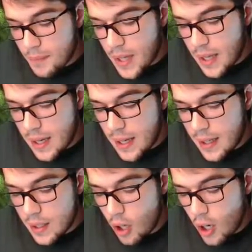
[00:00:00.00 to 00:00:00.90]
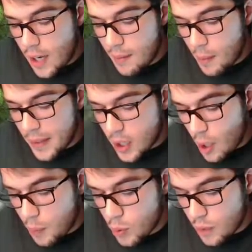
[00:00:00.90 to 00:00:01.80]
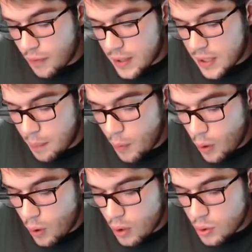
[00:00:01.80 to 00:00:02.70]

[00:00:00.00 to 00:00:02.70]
eh, il golem lo metterò appunto a far tra poco,